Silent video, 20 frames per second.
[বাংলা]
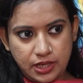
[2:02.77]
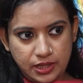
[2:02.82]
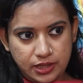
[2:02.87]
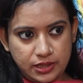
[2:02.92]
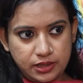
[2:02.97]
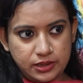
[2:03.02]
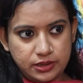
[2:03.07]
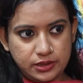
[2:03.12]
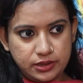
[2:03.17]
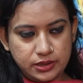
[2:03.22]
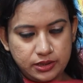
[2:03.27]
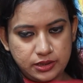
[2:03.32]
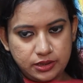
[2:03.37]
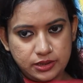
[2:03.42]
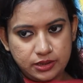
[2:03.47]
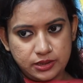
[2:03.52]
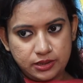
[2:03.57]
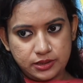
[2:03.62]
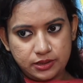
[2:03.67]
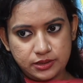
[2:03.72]
হ্যাঁ। তো তাদের
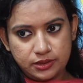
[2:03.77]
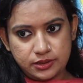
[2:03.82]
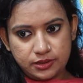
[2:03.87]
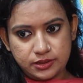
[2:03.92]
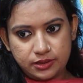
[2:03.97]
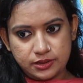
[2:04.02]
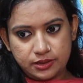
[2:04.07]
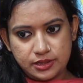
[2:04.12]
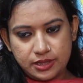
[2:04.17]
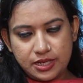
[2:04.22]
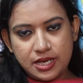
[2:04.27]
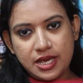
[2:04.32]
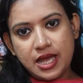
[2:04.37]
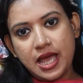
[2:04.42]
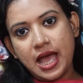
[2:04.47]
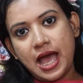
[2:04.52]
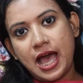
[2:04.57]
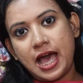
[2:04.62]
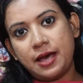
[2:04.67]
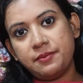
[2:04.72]
উদ্দেশ্যে কি বলবেন আপনি
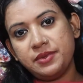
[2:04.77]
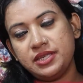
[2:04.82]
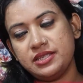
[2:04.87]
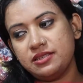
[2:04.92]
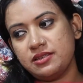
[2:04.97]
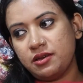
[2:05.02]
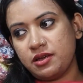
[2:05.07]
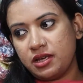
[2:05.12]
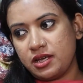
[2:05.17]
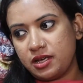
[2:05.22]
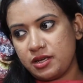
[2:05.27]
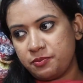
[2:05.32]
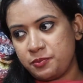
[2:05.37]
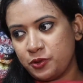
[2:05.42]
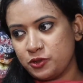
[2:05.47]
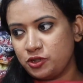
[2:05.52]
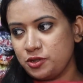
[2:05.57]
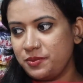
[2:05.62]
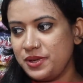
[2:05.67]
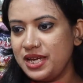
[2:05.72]
আমি
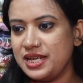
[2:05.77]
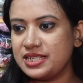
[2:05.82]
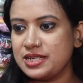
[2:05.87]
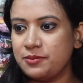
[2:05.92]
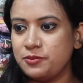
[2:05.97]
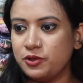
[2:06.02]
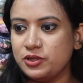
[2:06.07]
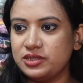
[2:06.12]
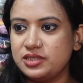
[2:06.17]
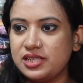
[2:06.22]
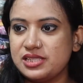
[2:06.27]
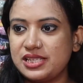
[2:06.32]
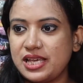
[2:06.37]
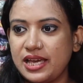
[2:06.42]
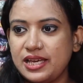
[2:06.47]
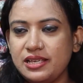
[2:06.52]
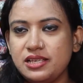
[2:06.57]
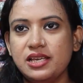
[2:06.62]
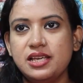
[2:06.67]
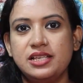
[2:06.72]
প্রথমেই এটা বলতে
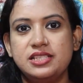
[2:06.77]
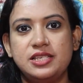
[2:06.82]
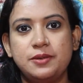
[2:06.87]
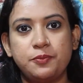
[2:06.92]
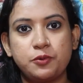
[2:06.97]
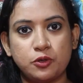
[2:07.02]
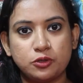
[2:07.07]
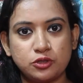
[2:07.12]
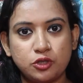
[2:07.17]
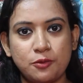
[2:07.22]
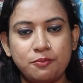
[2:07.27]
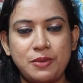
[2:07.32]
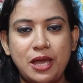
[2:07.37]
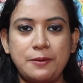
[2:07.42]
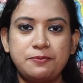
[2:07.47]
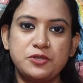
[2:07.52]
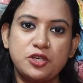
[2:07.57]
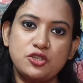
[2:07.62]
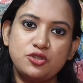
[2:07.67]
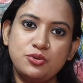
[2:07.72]
চাই যে প্রথম
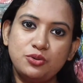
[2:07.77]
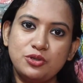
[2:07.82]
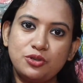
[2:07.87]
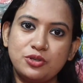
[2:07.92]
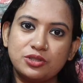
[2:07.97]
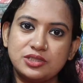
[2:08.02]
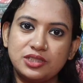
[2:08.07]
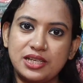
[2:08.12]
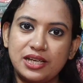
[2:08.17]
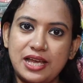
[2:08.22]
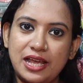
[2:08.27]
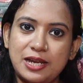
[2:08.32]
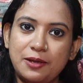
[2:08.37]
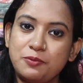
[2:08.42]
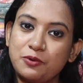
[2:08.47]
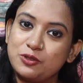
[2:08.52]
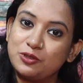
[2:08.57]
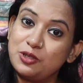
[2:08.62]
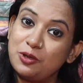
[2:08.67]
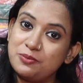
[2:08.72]
ব্যবসা শুরু করতে গেলে
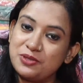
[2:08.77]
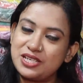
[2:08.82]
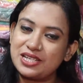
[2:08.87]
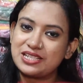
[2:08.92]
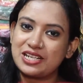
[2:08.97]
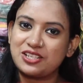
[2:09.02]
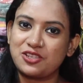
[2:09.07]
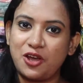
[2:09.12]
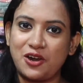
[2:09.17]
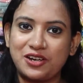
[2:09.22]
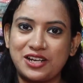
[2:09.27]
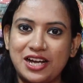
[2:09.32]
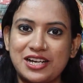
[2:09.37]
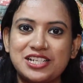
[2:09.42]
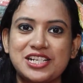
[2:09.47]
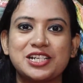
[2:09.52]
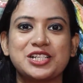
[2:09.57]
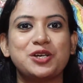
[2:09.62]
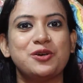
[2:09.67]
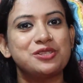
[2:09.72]
প্রথম যেটা দরকার
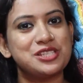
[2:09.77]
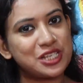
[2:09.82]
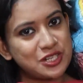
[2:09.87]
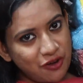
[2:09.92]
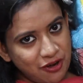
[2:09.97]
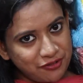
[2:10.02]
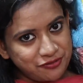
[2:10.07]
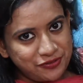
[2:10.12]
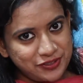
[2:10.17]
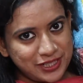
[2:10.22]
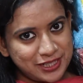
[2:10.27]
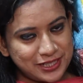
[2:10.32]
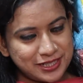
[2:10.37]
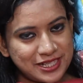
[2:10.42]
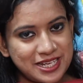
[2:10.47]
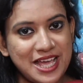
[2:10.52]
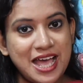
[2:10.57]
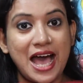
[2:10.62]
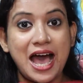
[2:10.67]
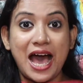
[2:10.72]
সেটা হচ্ছে কনফিডেন্ট
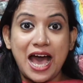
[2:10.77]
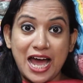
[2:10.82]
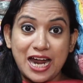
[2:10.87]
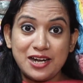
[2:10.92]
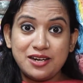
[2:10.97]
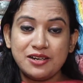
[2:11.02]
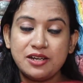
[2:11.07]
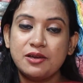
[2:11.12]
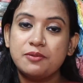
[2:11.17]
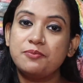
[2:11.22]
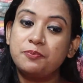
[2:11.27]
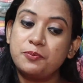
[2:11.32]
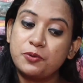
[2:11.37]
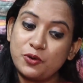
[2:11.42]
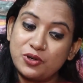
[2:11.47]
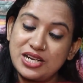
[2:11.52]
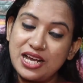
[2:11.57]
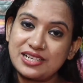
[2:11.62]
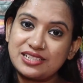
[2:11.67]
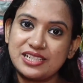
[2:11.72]
আর
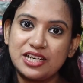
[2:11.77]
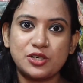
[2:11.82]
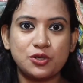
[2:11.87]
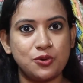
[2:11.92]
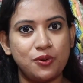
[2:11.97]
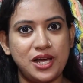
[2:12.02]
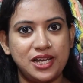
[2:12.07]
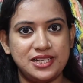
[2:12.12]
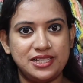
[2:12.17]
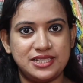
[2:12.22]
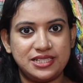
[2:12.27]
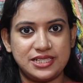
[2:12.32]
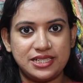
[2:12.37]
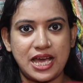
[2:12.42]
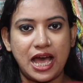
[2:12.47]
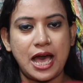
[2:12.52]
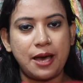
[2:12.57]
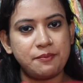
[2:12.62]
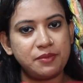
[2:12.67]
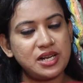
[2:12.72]
প্রোডাক্টের কোয়ালিটি
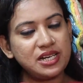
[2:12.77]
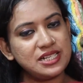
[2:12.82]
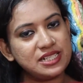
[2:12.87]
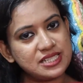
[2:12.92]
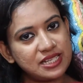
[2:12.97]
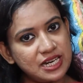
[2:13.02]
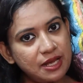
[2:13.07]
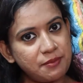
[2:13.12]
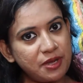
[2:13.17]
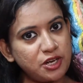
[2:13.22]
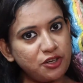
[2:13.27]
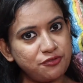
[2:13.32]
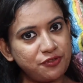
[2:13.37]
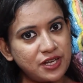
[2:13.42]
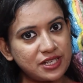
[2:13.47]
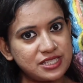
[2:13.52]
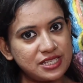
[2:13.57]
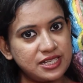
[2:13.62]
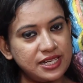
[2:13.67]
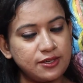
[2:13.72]
আমরা নিজেরা
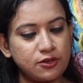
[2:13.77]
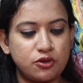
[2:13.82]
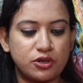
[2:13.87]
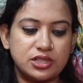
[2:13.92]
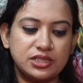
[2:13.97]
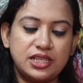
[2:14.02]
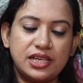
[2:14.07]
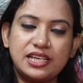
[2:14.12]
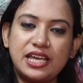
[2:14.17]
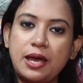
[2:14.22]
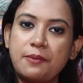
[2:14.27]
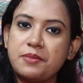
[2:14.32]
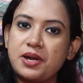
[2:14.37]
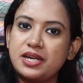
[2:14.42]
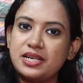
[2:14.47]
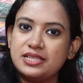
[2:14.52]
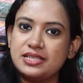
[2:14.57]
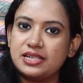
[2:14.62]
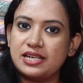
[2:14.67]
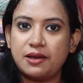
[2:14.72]
ম্যানুফ্যাকচারিং করে থাকি
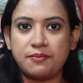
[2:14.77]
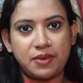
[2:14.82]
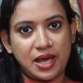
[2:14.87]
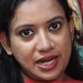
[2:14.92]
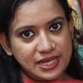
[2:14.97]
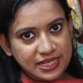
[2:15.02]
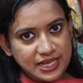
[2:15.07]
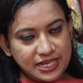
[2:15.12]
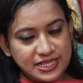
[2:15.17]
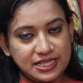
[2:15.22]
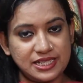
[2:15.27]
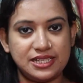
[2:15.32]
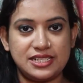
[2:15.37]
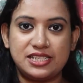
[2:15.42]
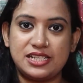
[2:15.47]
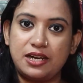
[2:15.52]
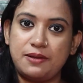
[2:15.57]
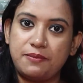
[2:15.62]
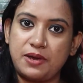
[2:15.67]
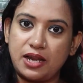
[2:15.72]
আমরা নিজেরা মাল কাটি
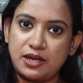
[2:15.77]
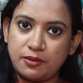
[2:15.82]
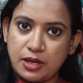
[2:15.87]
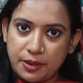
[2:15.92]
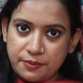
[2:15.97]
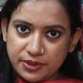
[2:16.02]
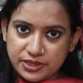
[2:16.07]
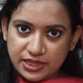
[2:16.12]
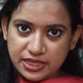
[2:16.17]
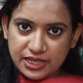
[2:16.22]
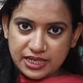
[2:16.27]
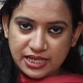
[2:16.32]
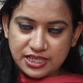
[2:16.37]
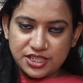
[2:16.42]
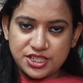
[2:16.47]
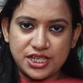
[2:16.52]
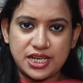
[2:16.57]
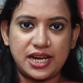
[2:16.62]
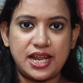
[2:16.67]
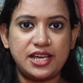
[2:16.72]
নিজেরা মাল আমাদের
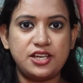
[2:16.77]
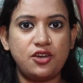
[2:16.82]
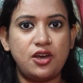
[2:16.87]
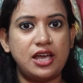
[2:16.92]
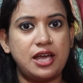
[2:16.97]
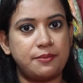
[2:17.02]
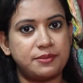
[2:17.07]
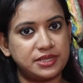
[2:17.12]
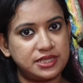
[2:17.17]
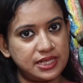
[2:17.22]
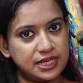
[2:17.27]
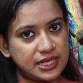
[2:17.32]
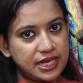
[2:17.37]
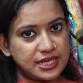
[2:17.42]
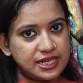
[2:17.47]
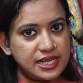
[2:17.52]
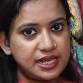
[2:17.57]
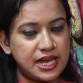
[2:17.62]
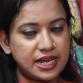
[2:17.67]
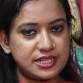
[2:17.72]
এখানে সেলাই হয় আমাদের
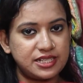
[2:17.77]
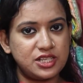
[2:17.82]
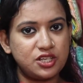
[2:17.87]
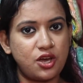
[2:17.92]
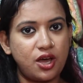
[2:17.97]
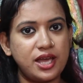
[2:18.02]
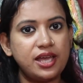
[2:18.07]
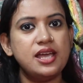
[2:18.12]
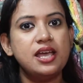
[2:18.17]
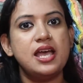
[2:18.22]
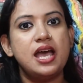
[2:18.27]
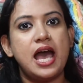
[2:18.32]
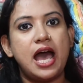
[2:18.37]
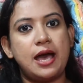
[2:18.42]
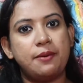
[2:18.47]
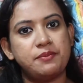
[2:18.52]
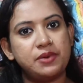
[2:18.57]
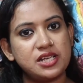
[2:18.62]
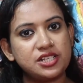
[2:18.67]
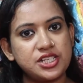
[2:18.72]
এখানেই কাটিং হয়
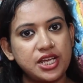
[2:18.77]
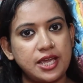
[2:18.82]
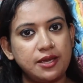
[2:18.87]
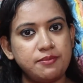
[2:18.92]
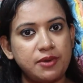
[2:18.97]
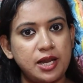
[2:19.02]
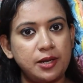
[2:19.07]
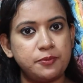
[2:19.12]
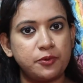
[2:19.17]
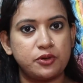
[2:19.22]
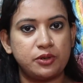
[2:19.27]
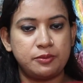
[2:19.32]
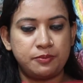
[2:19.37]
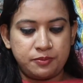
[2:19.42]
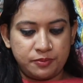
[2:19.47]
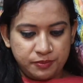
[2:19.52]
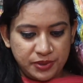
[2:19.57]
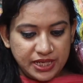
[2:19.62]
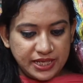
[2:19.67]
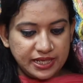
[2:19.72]
আমরা সেই মাল
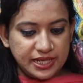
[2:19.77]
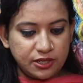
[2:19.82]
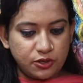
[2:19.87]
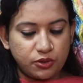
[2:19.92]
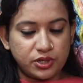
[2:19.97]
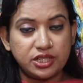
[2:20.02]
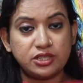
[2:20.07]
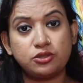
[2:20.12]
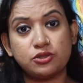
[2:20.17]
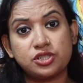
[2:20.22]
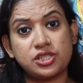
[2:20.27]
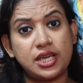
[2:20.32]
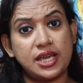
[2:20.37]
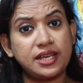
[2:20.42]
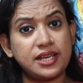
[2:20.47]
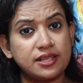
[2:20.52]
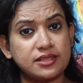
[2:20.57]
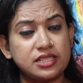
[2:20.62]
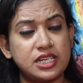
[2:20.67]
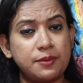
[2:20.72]
বিক্রি করি তো
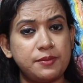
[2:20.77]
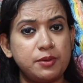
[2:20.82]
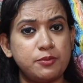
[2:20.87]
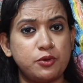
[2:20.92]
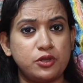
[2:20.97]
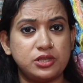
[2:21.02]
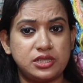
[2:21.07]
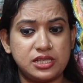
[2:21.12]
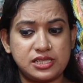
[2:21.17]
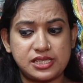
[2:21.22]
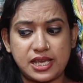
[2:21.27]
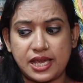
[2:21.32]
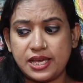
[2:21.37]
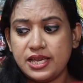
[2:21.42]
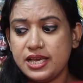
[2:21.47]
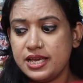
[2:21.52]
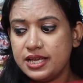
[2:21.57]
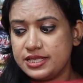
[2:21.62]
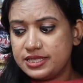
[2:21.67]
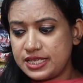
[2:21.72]
সেই ক্ষেত্রে আমি বলতে চাই
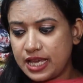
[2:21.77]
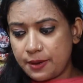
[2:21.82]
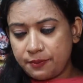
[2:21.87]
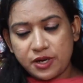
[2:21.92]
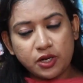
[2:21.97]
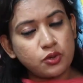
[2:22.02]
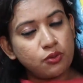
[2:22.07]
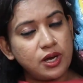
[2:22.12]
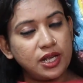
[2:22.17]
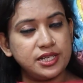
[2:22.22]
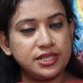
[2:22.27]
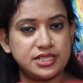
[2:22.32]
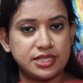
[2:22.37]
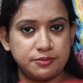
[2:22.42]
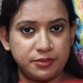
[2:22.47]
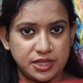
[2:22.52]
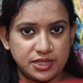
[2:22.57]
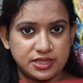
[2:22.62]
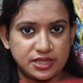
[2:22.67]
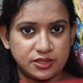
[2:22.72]
যে আমরা
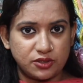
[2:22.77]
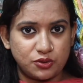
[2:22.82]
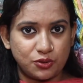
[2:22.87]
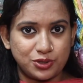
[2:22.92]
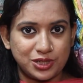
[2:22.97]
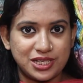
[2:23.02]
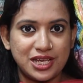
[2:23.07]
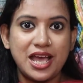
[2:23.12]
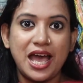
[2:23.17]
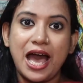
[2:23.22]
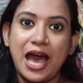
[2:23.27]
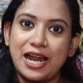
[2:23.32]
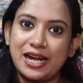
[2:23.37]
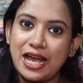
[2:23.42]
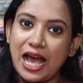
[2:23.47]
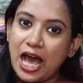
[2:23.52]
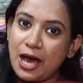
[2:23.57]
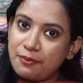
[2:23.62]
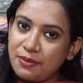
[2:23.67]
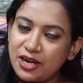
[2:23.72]
কোয়ালিটি মেনটেন করি আর
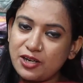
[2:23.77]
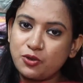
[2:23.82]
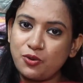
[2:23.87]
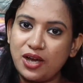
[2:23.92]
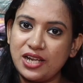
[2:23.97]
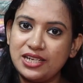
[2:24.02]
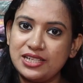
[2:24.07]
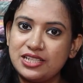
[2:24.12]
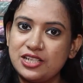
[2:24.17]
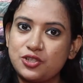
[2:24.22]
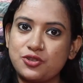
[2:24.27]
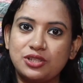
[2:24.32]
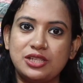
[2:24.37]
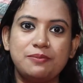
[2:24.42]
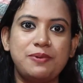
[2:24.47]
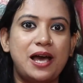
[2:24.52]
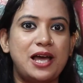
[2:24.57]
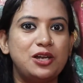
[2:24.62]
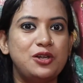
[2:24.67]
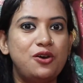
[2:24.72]
আমার কোয়ালিটি
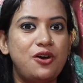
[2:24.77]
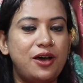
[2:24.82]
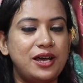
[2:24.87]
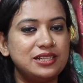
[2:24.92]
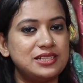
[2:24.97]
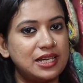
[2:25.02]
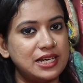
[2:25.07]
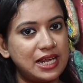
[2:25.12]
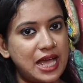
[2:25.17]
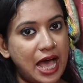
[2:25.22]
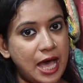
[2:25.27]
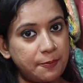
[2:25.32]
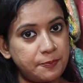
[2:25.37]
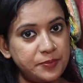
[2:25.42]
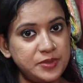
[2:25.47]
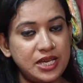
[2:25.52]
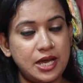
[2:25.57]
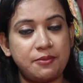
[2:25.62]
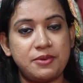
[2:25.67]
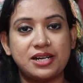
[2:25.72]
যদি ভালো হয় তাহলে
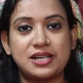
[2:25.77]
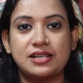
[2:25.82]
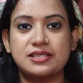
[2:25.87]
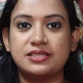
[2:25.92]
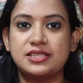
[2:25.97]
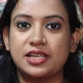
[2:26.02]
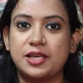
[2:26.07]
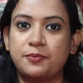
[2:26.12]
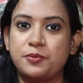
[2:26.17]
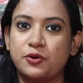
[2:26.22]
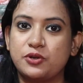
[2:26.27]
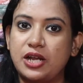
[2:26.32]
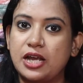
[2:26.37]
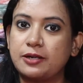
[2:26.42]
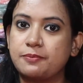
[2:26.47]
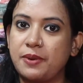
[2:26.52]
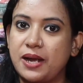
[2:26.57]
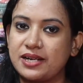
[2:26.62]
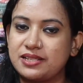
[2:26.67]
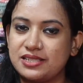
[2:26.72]
আপনি আমার কাছ থেকে
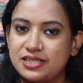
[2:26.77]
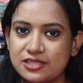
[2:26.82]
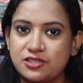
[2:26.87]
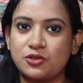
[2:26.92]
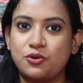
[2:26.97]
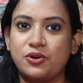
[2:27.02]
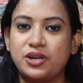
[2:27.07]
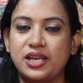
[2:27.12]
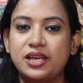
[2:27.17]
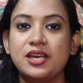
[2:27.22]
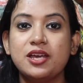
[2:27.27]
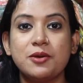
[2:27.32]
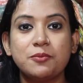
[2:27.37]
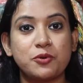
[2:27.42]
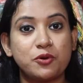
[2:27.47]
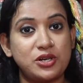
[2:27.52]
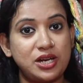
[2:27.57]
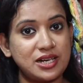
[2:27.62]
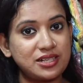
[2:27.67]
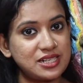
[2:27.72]
প্রোডাক্ট পারচেস করে
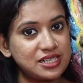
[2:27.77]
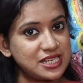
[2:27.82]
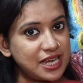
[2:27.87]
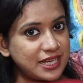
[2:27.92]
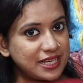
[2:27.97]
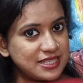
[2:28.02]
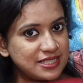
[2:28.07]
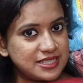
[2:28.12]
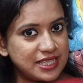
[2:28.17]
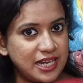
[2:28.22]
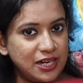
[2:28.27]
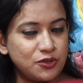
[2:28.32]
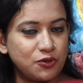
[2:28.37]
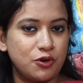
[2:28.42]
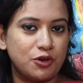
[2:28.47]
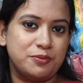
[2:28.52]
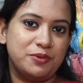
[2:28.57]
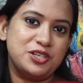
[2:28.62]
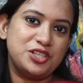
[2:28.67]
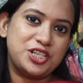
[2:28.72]
প্রোডাক্টটা যাকে সেল
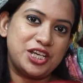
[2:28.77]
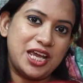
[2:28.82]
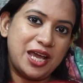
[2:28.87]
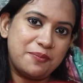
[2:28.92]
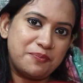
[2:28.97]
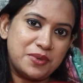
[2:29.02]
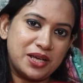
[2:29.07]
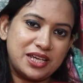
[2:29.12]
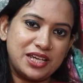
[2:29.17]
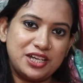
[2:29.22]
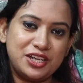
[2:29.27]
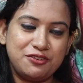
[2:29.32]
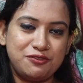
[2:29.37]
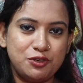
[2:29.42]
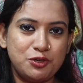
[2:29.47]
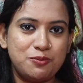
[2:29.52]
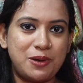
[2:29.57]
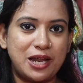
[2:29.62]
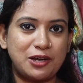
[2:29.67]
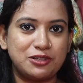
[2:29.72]
করবেন সে আপনাকে
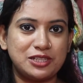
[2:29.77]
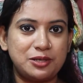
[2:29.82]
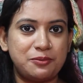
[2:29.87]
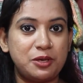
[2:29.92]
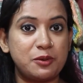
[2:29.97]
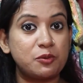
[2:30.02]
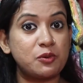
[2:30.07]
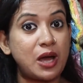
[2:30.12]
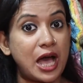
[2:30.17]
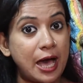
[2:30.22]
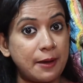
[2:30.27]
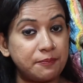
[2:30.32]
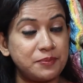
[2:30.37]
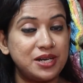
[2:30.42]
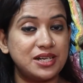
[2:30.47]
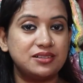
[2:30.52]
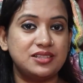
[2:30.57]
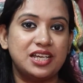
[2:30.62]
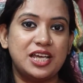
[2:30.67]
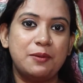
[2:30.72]
রিভিউ ভালো দেবে এবং
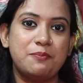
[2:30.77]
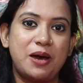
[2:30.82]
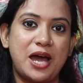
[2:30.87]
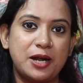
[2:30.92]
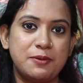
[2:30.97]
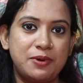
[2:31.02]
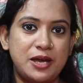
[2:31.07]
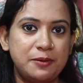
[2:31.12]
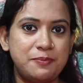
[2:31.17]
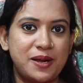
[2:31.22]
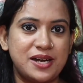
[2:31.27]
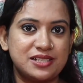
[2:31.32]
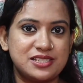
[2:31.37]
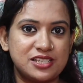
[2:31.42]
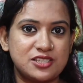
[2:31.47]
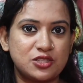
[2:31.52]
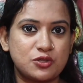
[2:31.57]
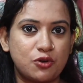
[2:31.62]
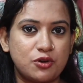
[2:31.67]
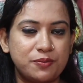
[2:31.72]
আপনার থেকে বারবার
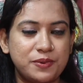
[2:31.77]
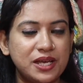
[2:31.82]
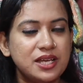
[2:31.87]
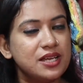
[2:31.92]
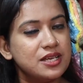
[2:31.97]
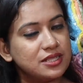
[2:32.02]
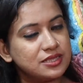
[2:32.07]
পারচেস করবে